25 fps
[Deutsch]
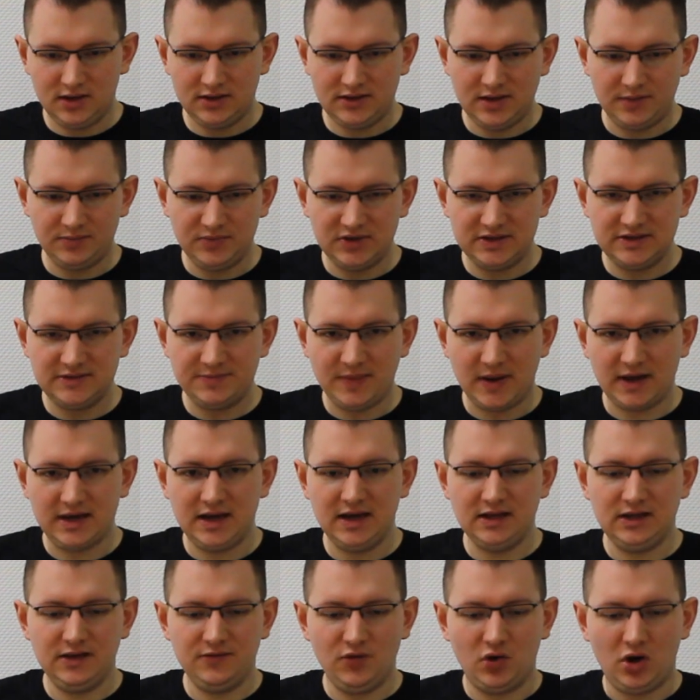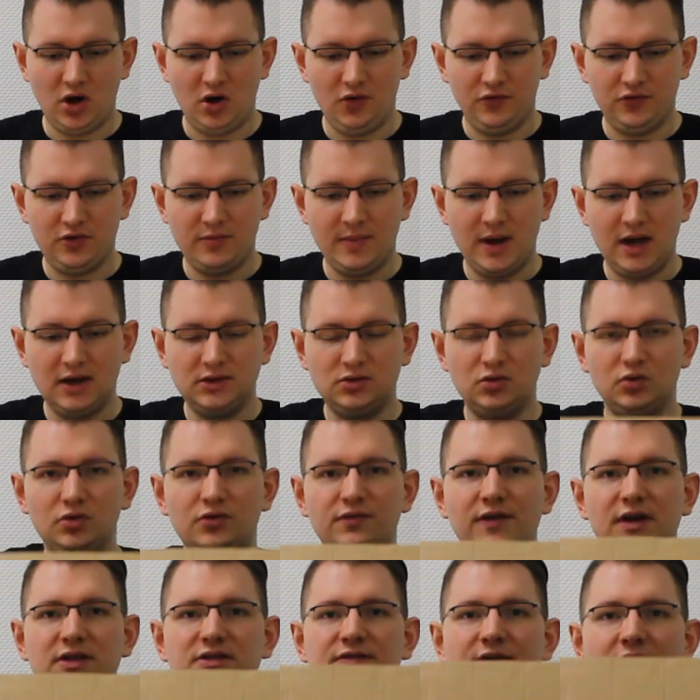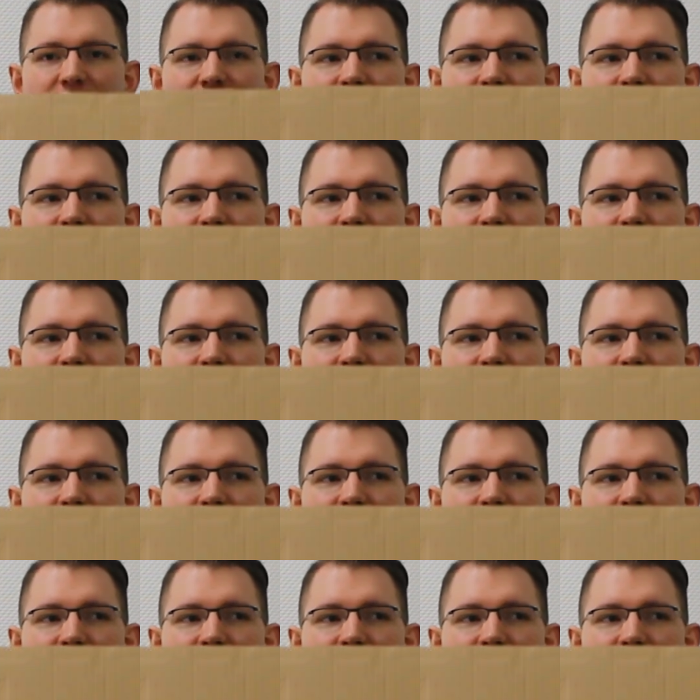Ich habe dieses Paket die Woche aufgemacht und was